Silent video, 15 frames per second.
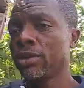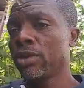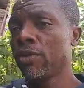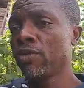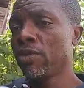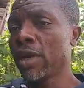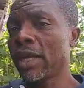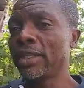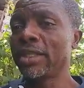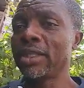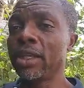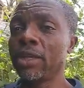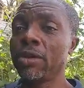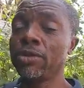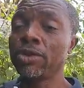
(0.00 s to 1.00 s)
de vous
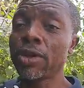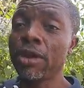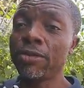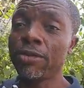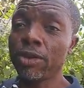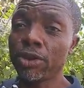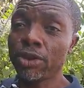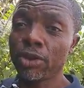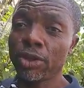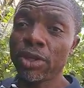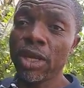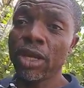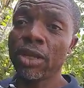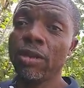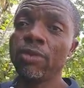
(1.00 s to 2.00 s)
lancer, que vous soyez
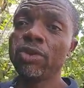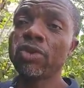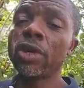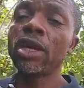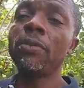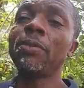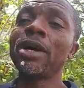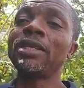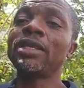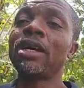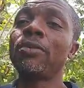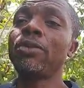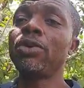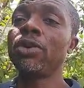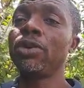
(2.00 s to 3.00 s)
fonctionnaire, que vous soyez par
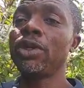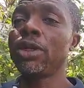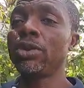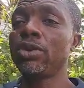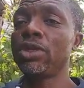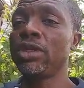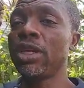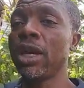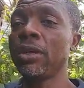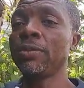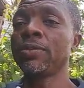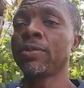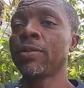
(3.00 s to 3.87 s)
exemple étudiant.